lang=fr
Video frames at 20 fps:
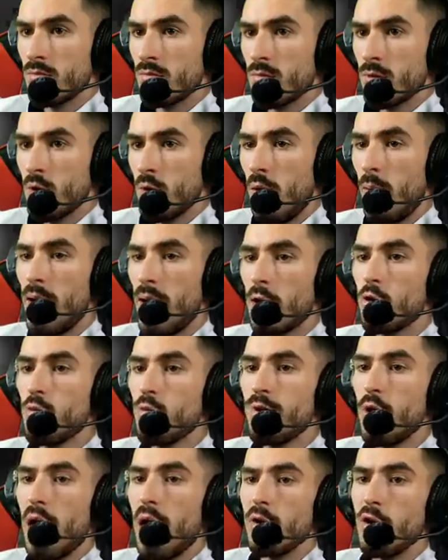Ouais, mais la coupe
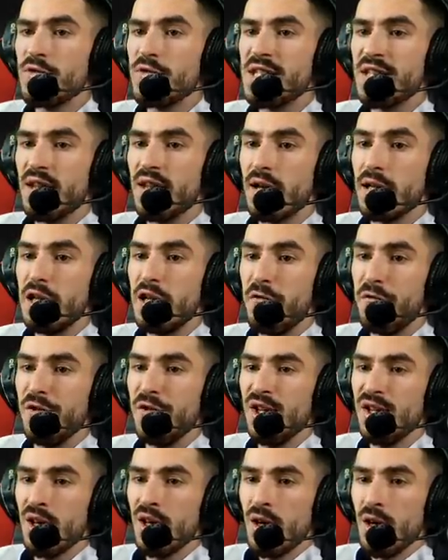de R9, c'était un
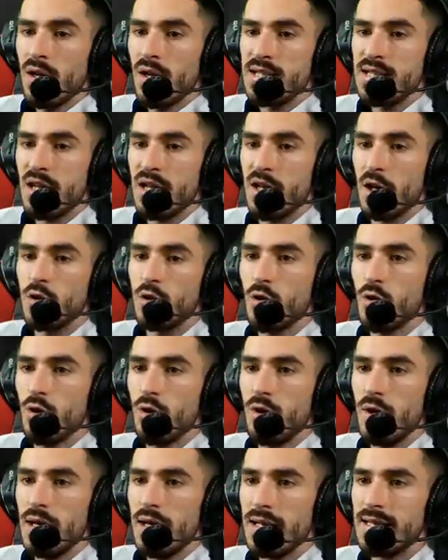défi. C'est-à-dire
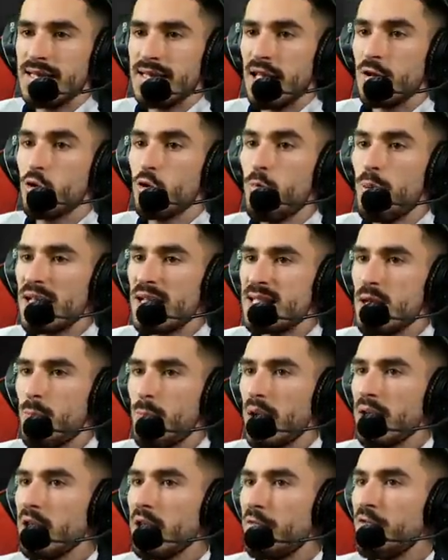que cette coupe-là, c'était pas
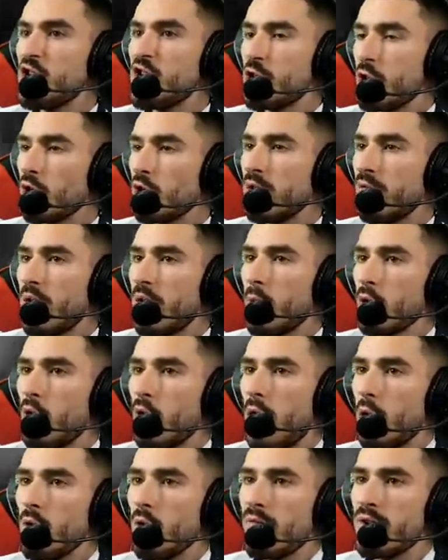un défi. Je sortais vraiment dans la
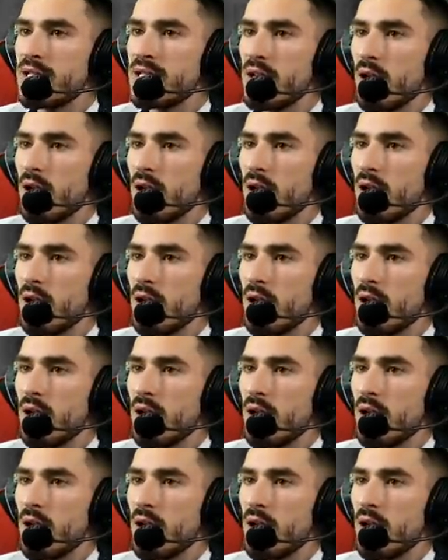rue avec ça.